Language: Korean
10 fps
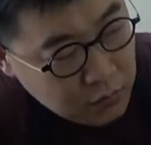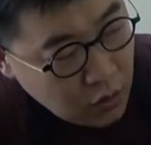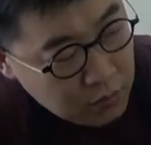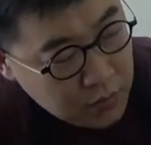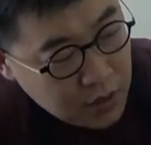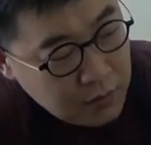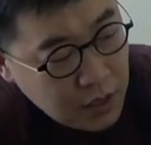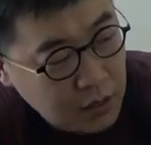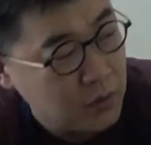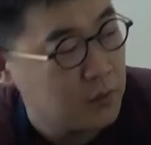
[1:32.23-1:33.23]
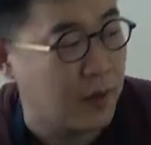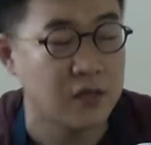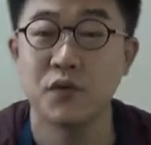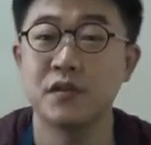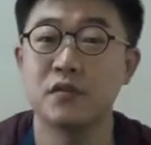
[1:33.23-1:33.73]
뭐 엄밀히 말하면
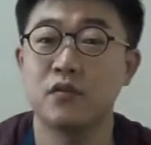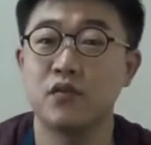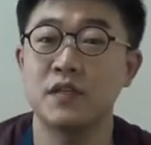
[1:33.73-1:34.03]
방송에서는